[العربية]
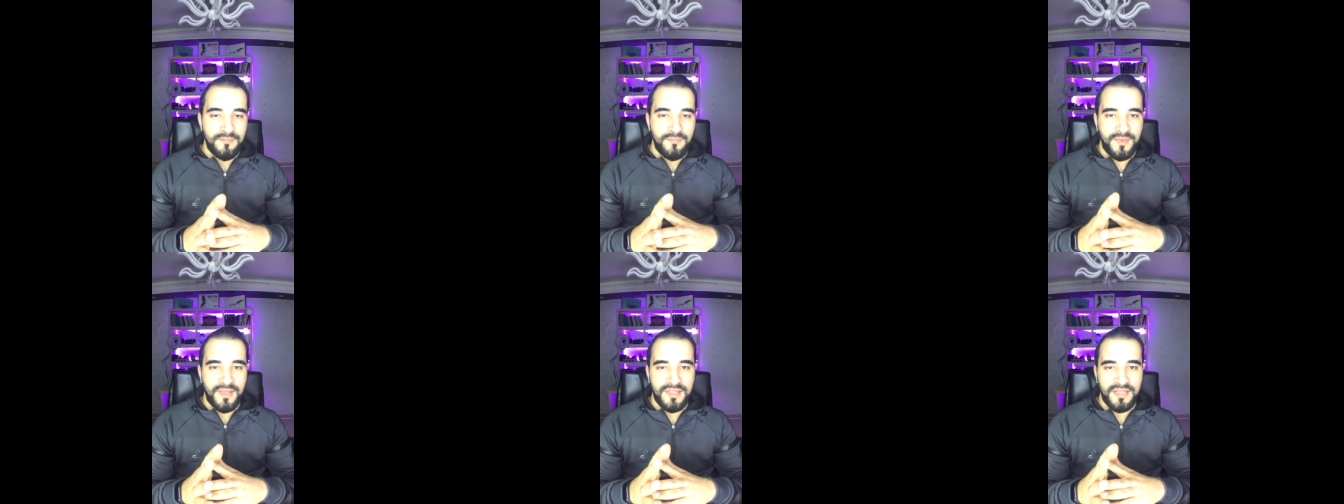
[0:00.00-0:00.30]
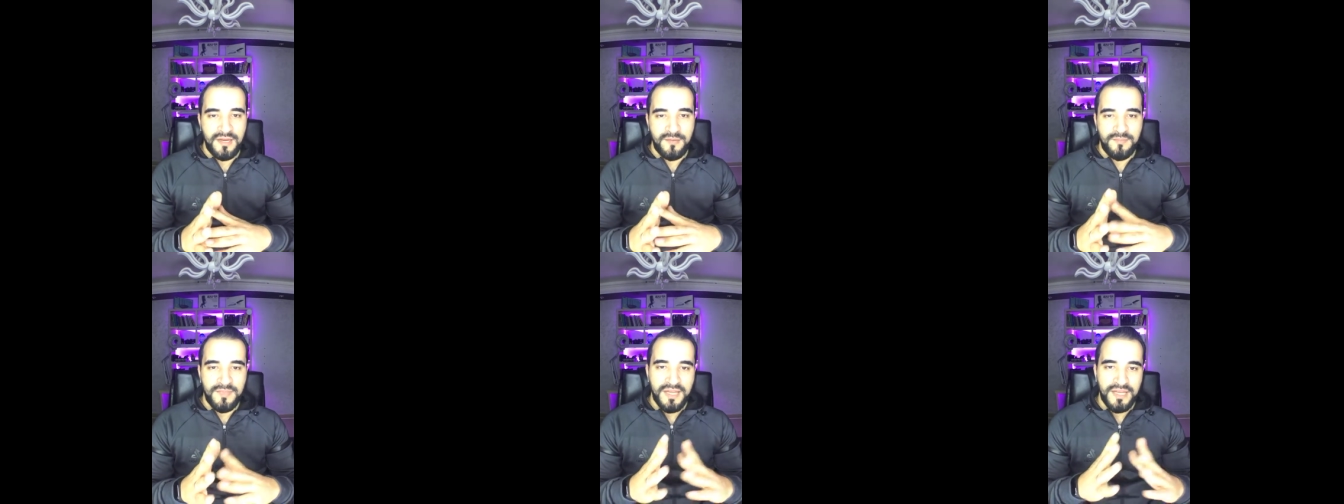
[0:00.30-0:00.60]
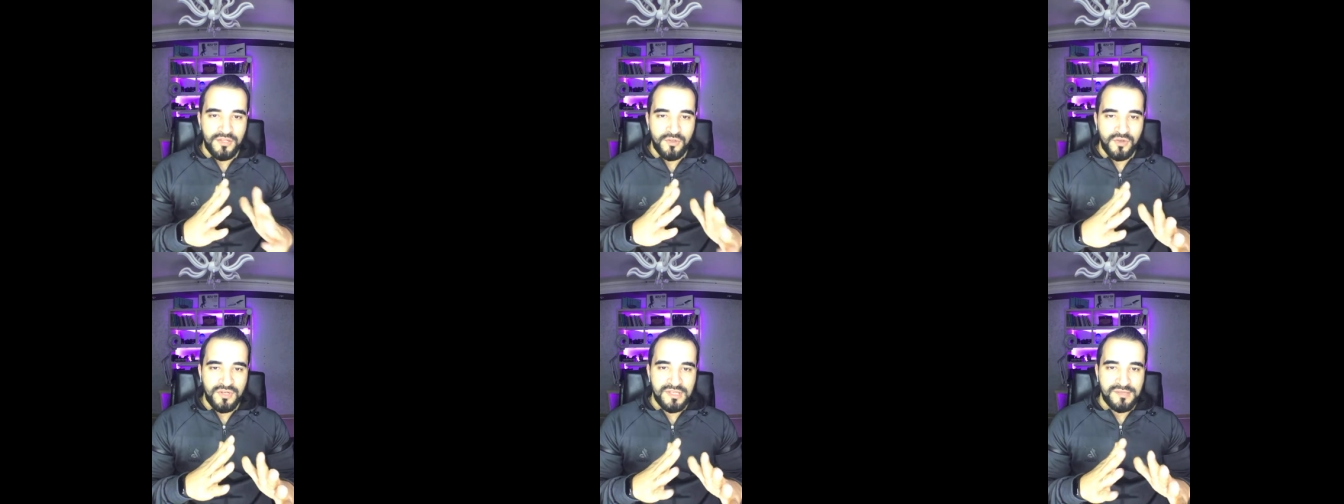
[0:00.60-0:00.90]
مثلا
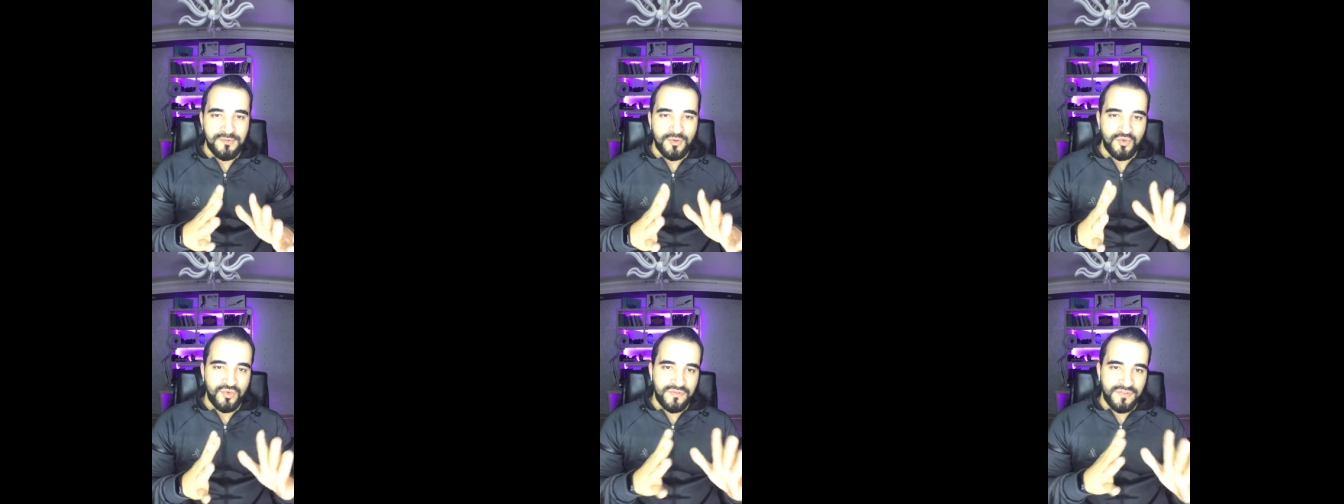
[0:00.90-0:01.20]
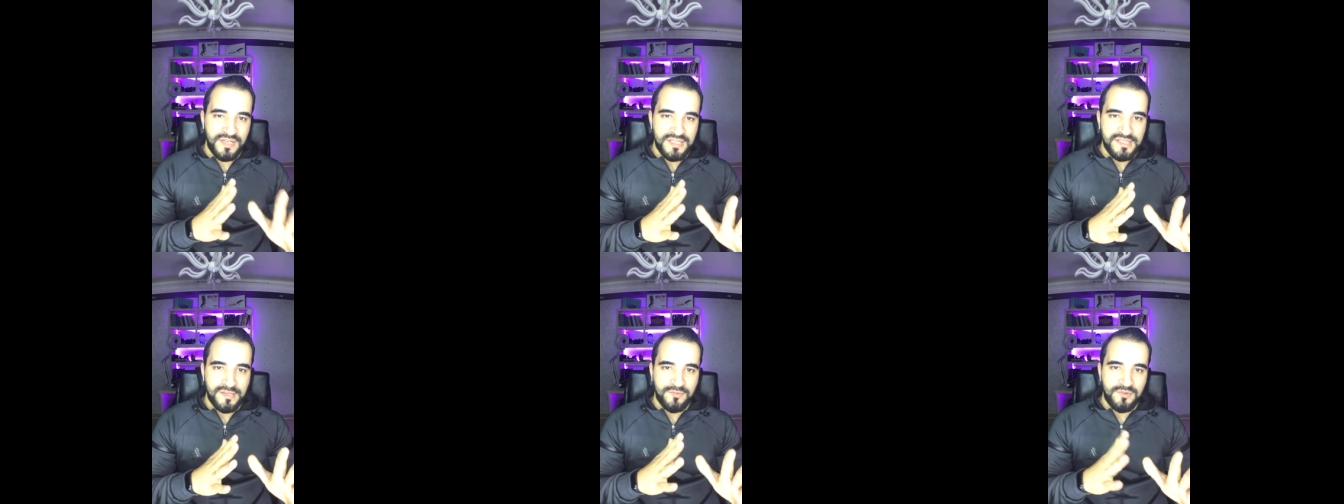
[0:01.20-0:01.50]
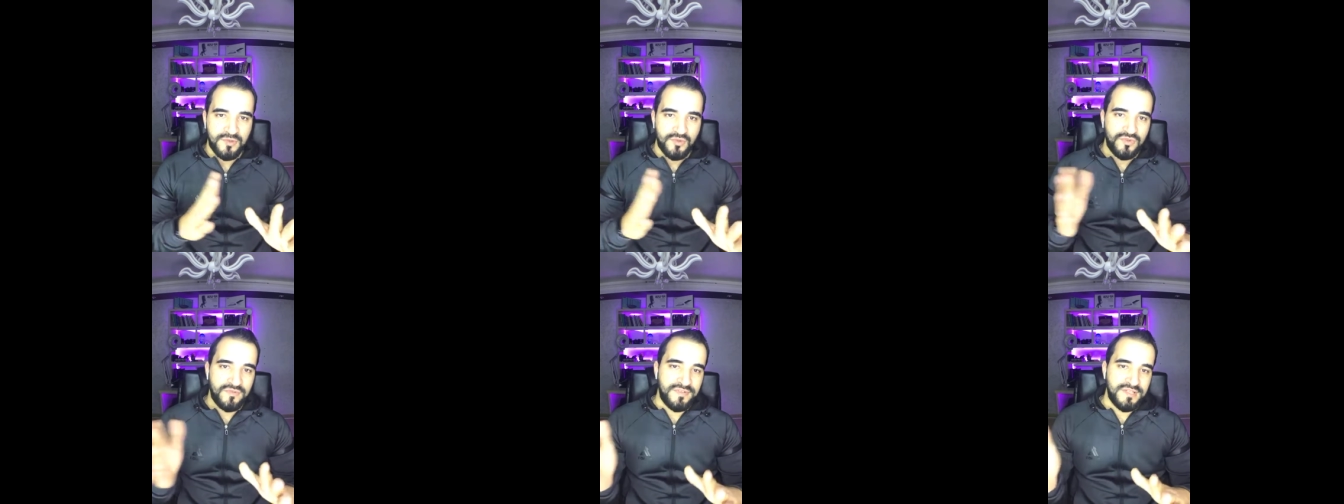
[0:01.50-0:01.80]
ميكاترونكس موجود في الأزهر
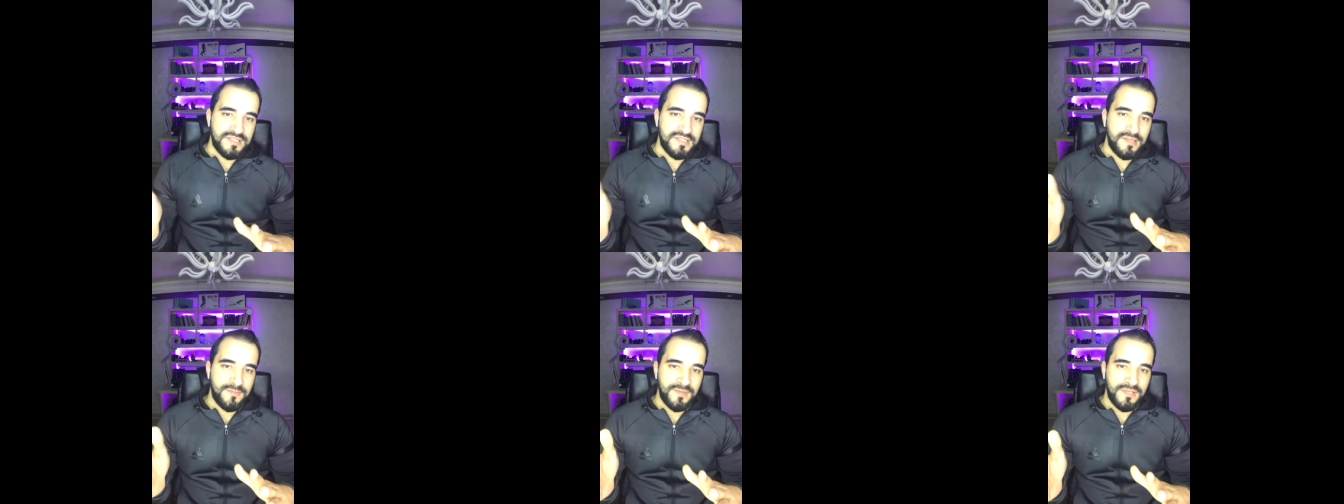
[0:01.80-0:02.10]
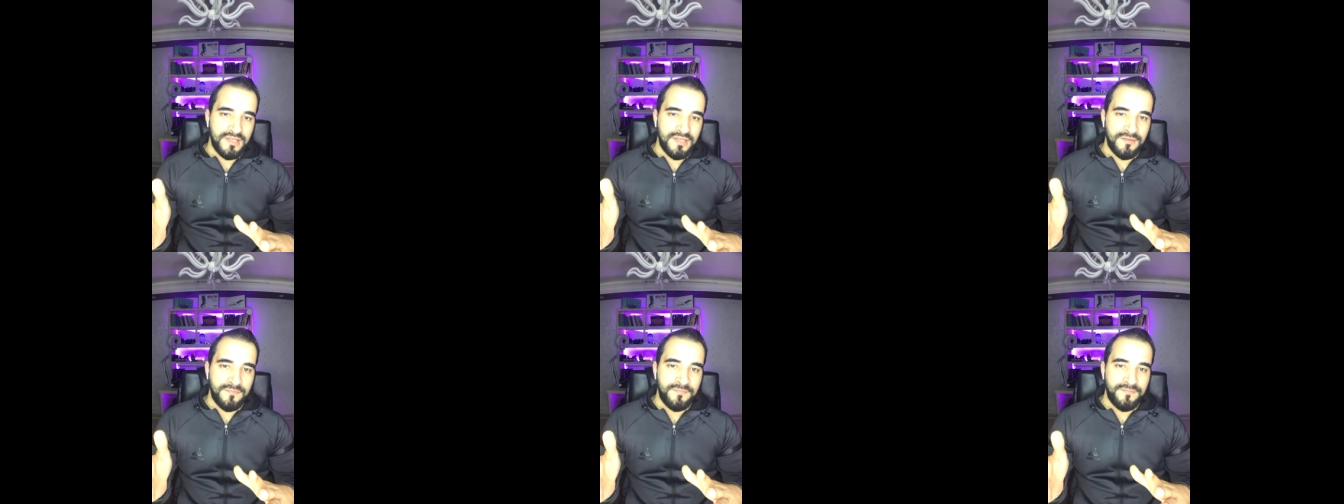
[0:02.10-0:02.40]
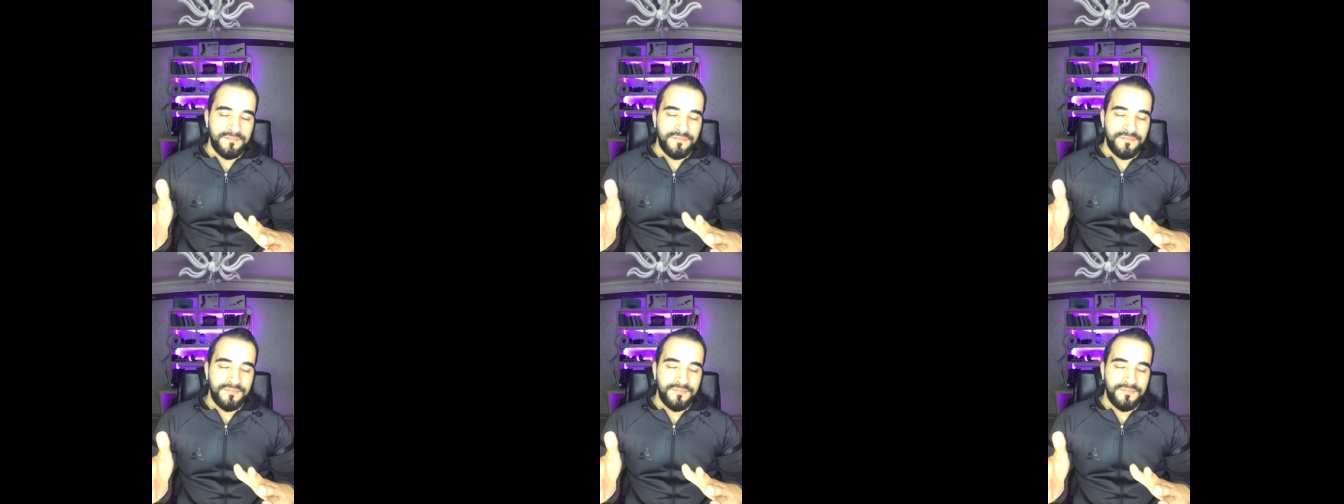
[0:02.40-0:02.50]
مش موجود في الإسلامية